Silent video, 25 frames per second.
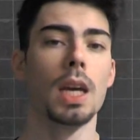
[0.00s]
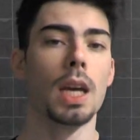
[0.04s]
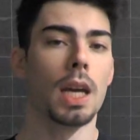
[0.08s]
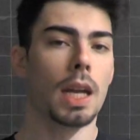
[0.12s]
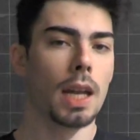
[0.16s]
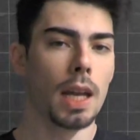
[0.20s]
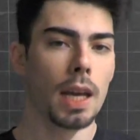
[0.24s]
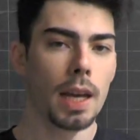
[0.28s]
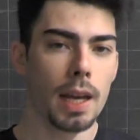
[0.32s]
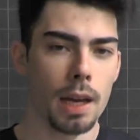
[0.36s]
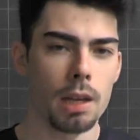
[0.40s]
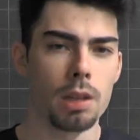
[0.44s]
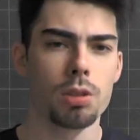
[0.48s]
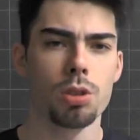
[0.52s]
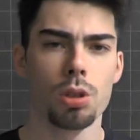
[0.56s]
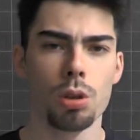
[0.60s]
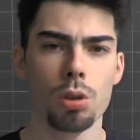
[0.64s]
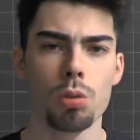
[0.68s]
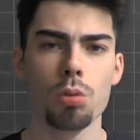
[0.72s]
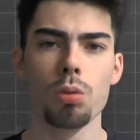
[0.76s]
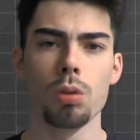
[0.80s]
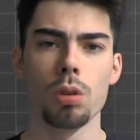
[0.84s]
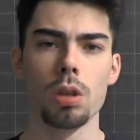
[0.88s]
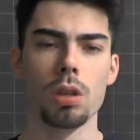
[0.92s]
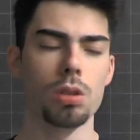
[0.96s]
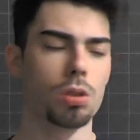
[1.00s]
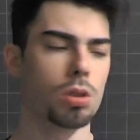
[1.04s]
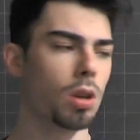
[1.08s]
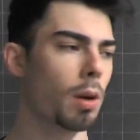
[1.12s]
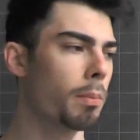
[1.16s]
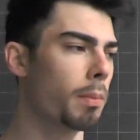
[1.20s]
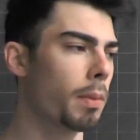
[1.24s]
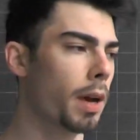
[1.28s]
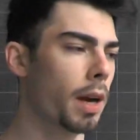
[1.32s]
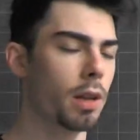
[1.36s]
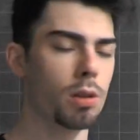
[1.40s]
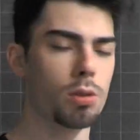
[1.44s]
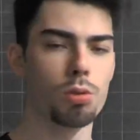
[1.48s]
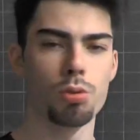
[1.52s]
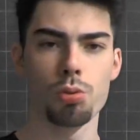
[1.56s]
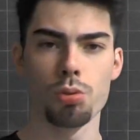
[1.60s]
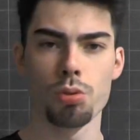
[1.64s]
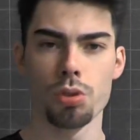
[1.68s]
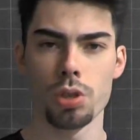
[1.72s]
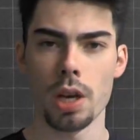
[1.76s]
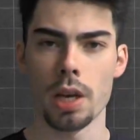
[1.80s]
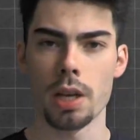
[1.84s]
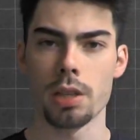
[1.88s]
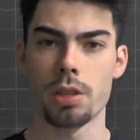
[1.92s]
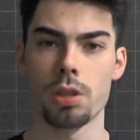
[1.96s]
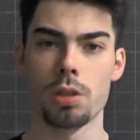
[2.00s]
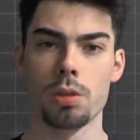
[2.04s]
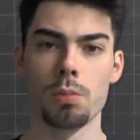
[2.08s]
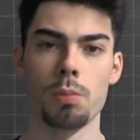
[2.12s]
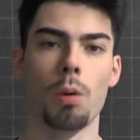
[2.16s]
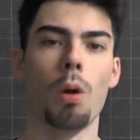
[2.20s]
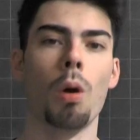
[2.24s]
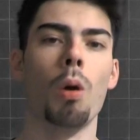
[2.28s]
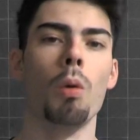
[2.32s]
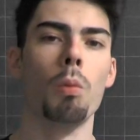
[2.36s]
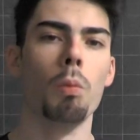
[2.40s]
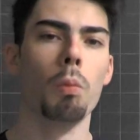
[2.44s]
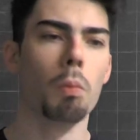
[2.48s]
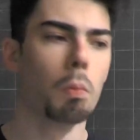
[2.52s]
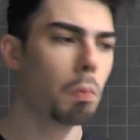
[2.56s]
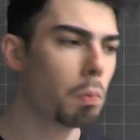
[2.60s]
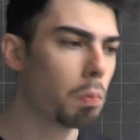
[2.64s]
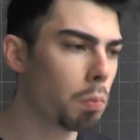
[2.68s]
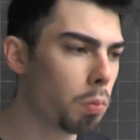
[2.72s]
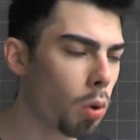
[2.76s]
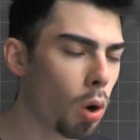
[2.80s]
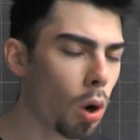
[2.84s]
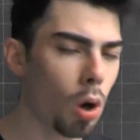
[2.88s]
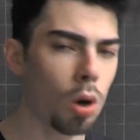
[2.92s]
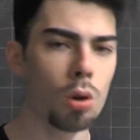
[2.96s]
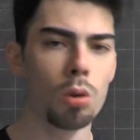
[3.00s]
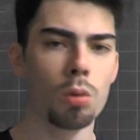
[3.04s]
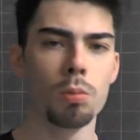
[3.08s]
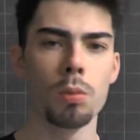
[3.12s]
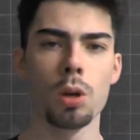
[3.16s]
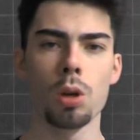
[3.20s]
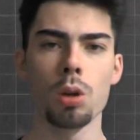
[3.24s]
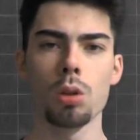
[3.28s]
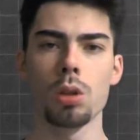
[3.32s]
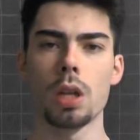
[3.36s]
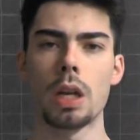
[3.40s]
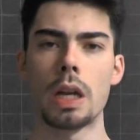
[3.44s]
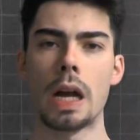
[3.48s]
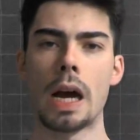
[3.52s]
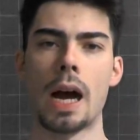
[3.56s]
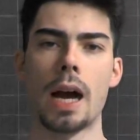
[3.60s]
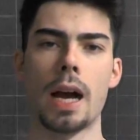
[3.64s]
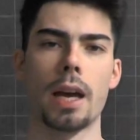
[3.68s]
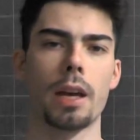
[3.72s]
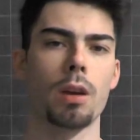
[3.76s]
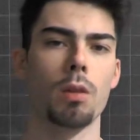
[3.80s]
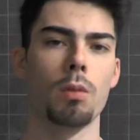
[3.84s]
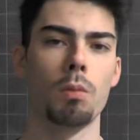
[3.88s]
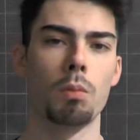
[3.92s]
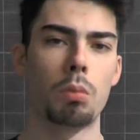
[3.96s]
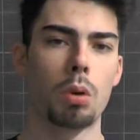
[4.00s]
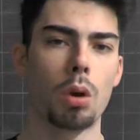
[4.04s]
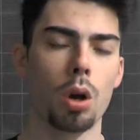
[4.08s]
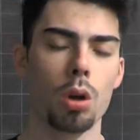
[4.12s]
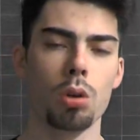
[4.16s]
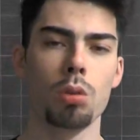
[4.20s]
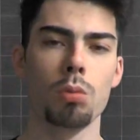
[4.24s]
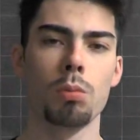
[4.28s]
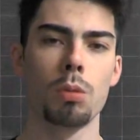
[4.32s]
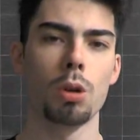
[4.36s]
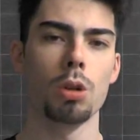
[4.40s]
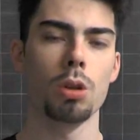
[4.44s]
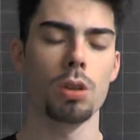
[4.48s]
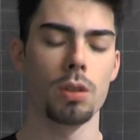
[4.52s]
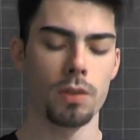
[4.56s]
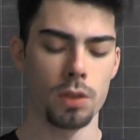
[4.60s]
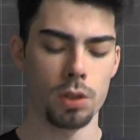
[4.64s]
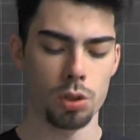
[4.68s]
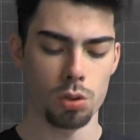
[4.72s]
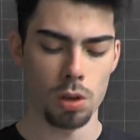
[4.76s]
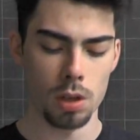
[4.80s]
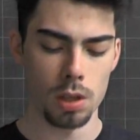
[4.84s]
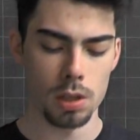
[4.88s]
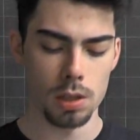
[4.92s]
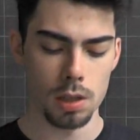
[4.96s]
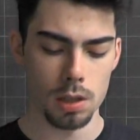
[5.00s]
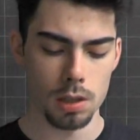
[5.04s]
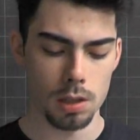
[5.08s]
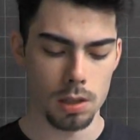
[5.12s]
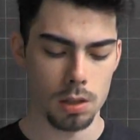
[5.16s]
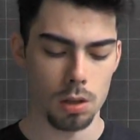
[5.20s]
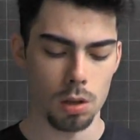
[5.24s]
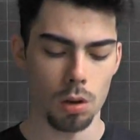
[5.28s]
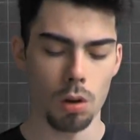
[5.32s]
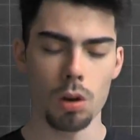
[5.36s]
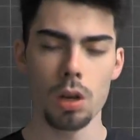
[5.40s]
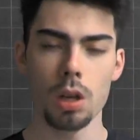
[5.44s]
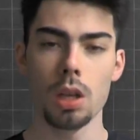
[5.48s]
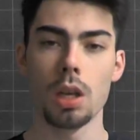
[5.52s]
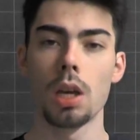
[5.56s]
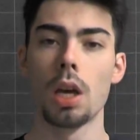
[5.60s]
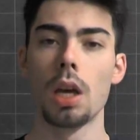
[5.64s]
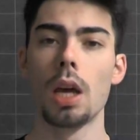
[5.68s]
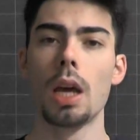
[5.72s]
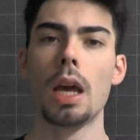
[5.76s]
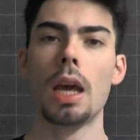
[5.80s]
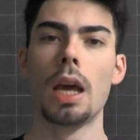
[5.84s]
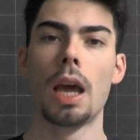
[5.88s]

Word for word: e nel caso in cui insomma raggiungessimo un buon numero di like, un buon numero di visualizzazioni,